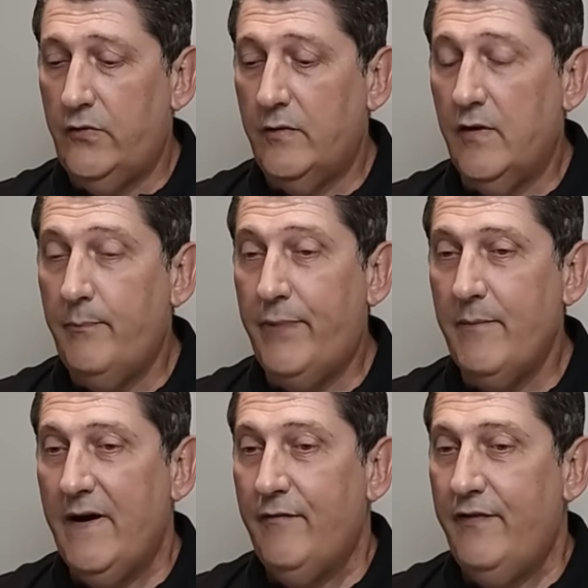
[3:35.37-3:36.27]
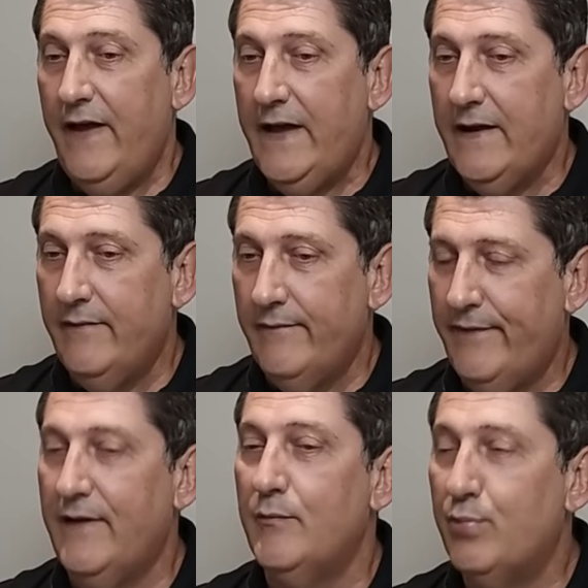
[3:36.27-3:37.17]
O Cicobi Primavera,
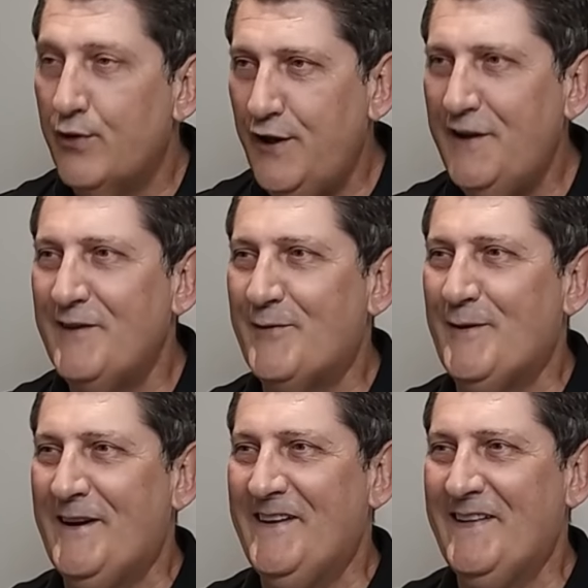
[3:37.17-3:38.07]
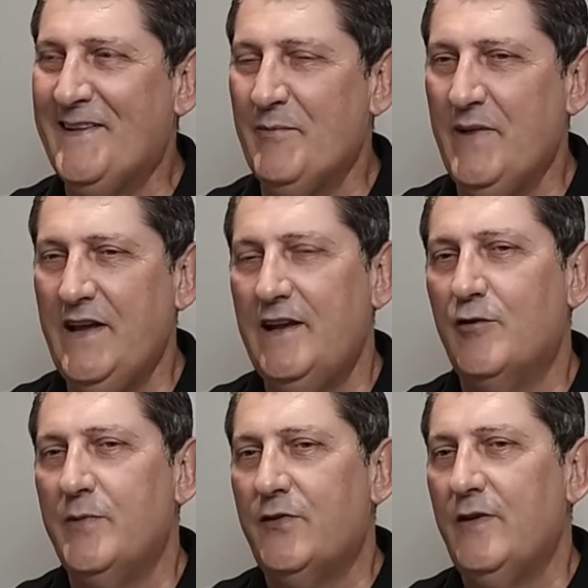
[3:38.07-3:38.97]
falando um pouquinho da história dele também, ele
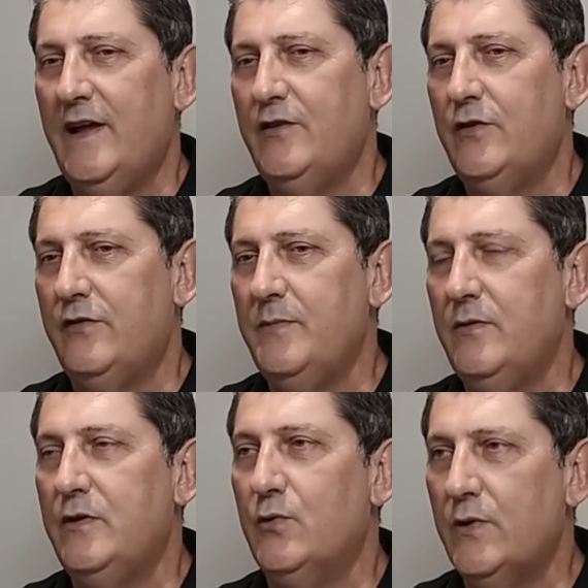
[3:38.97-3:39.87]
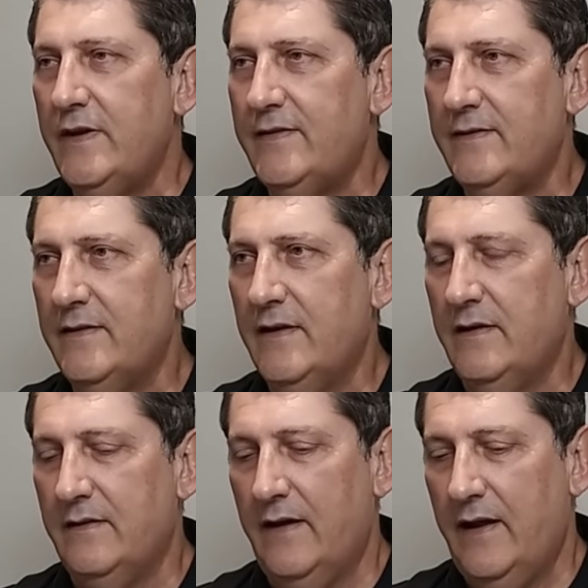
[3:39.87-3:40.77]
começou lá em 2002,
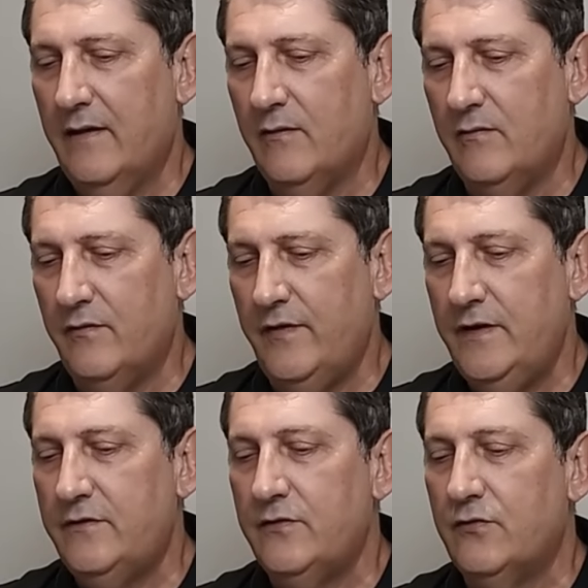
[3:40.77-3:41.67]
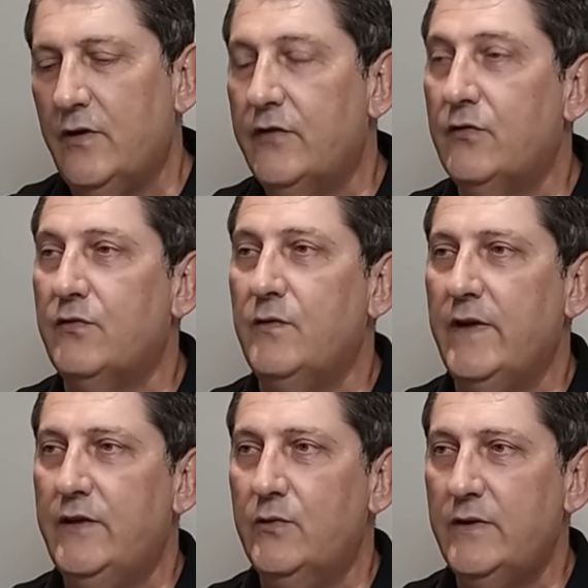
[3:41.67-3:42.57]
né, com 20 sócios
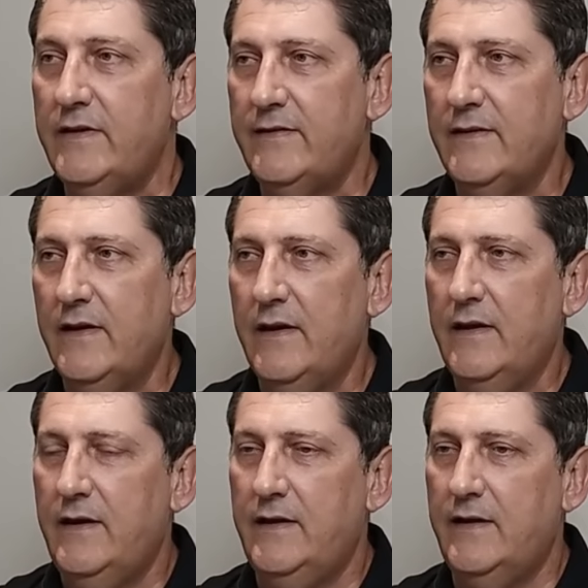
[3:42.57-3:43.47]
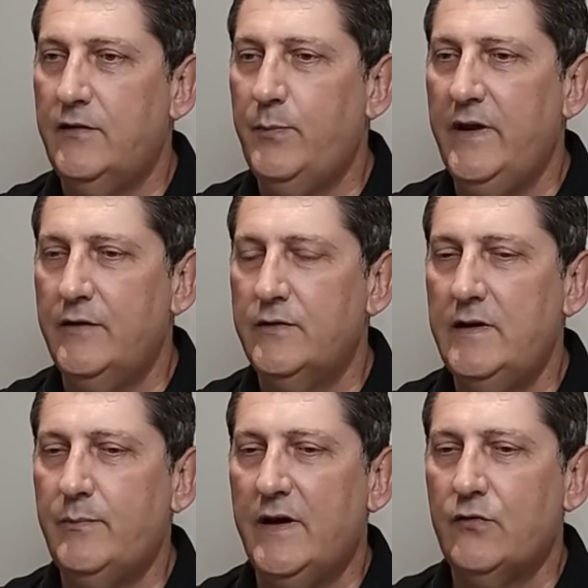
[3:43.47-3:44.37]
fundadores, e nesse período
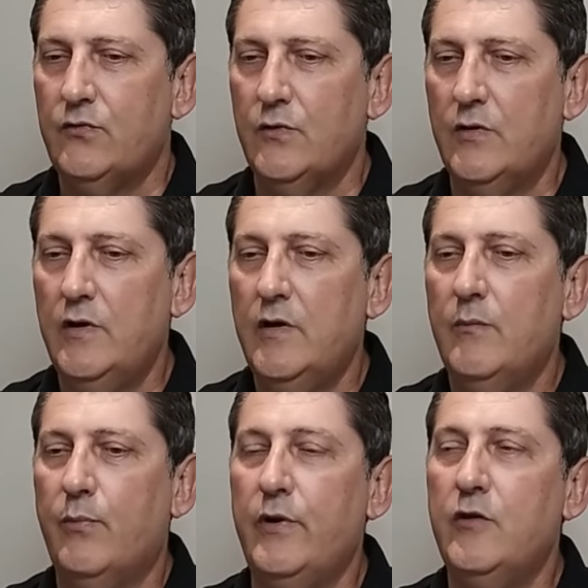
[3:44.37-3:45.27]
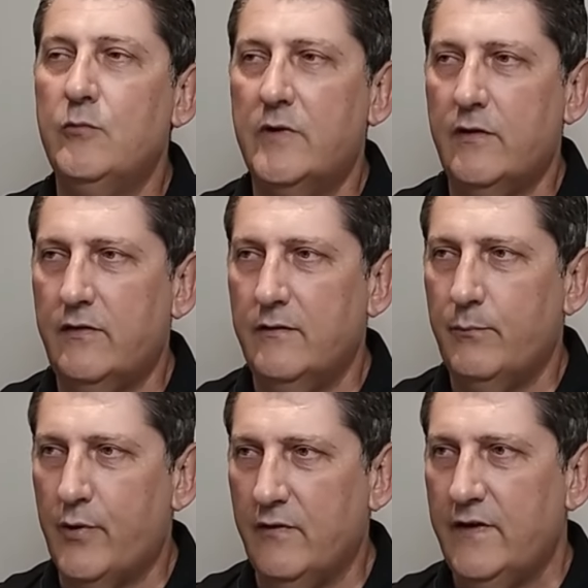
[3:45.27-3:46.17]
ele passou por inúmeras
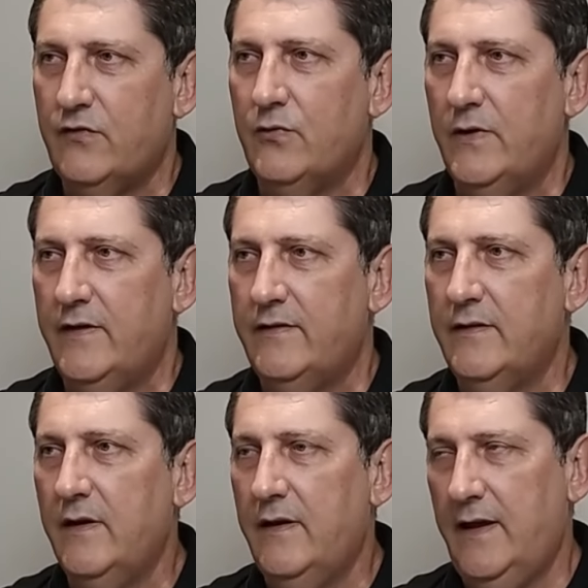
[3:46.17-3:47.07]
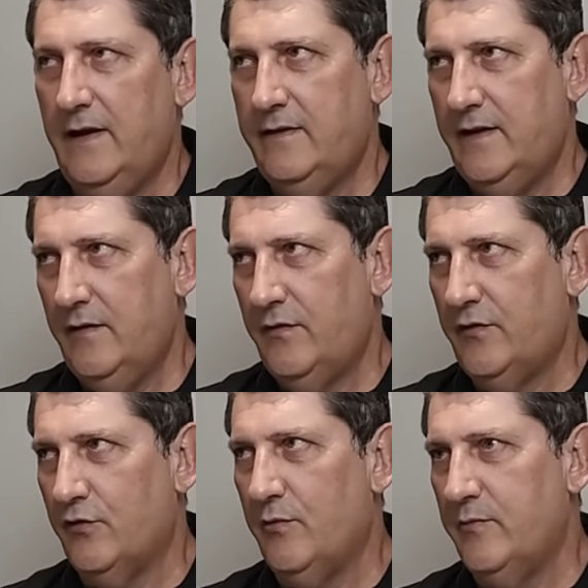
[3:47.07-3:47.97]
provações. Ele teve
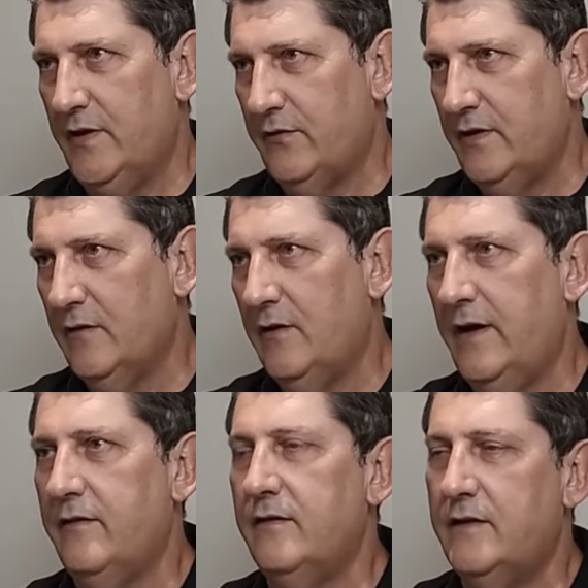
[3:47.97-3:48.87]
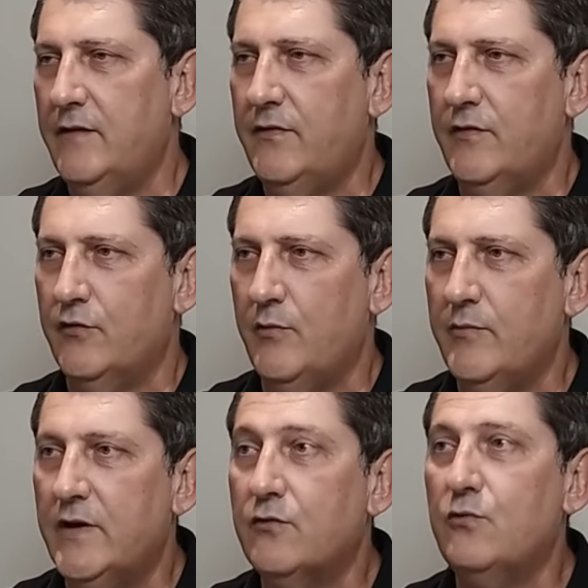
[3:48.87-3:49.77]
seus momentos de glórias e teve seus
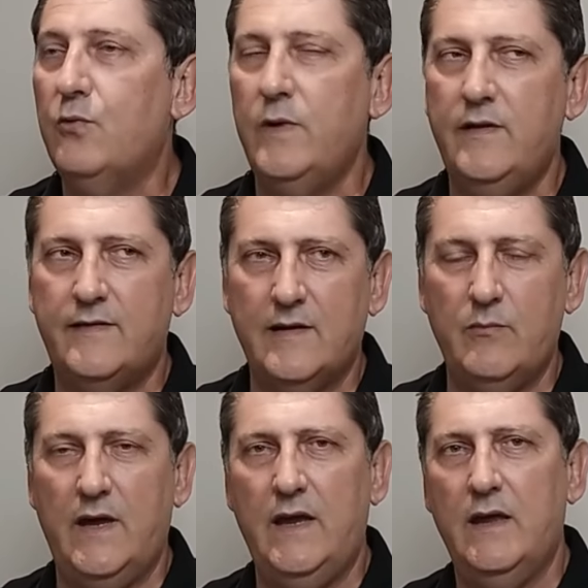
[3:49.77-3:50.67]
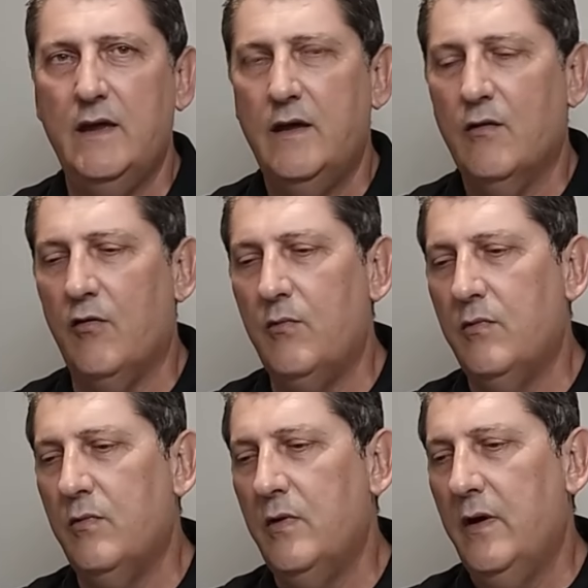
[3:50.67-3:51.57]
momentos ruins também,
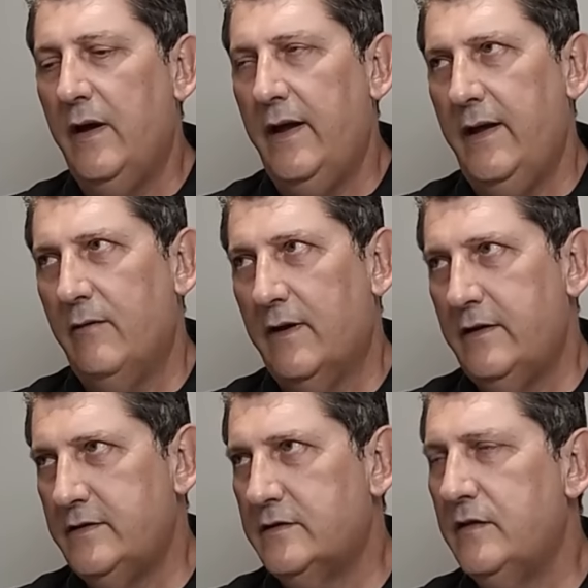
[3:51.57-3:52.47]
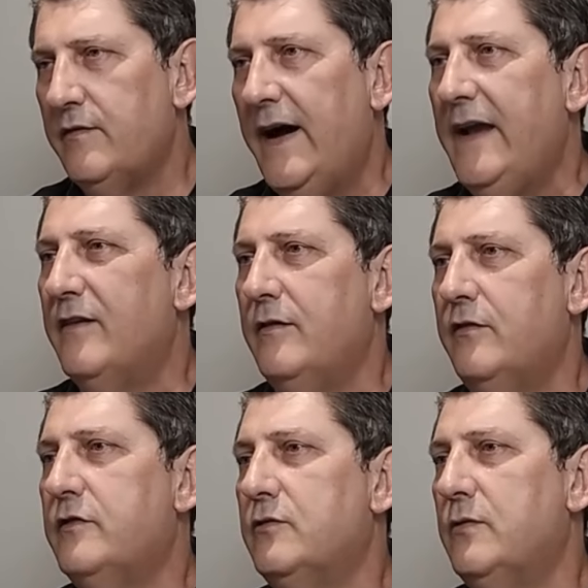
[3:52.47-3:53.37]
como é, eu acredito que várias
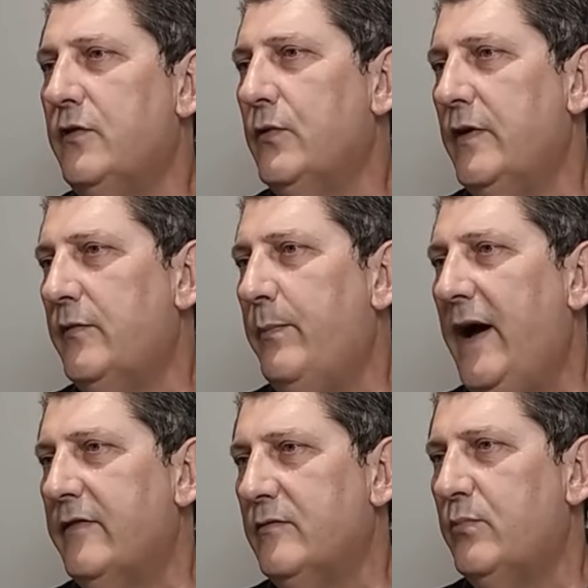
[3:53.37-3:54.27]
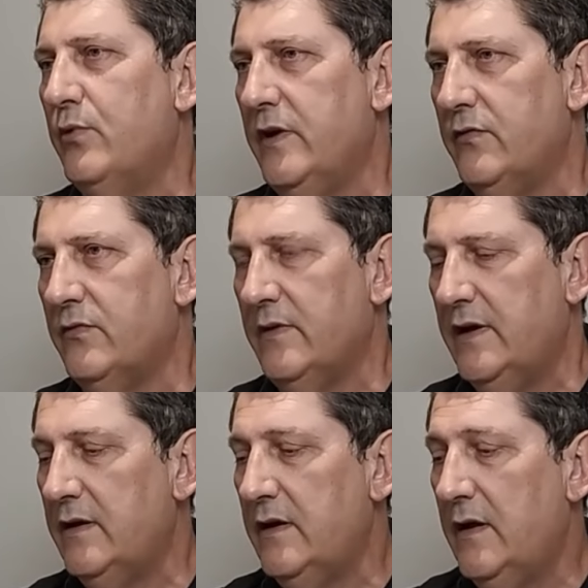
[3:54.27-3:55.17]
instituições passam por isso, né?